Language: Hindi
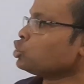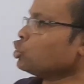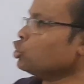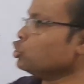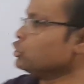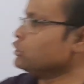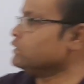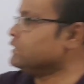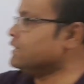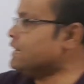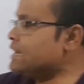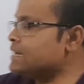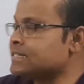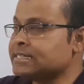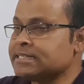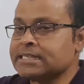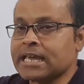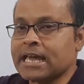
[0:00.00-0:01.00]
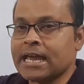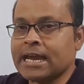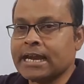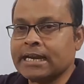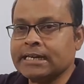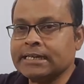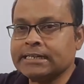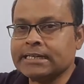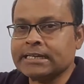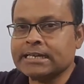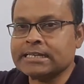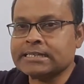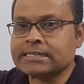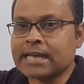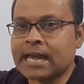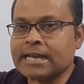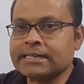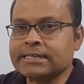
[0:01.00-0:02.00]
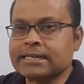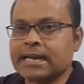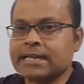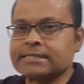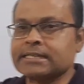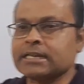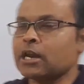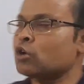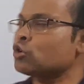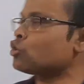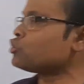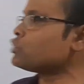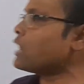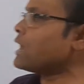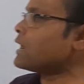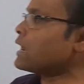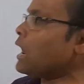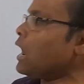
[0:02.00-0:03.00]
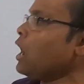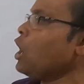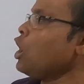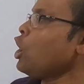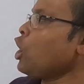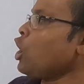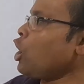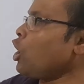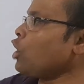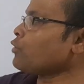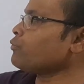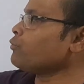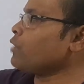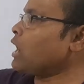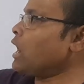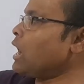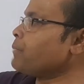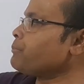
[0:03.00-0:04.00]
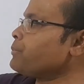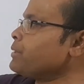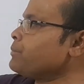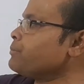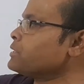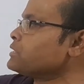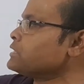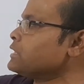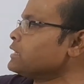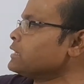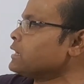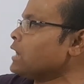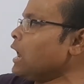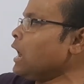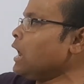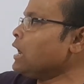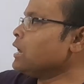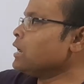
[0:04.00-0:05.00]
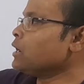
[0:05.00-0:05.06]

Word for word: तो डी से इंटीग्रल साइन कैंसिल आउट हो जाएगा और वहां पे बचेगा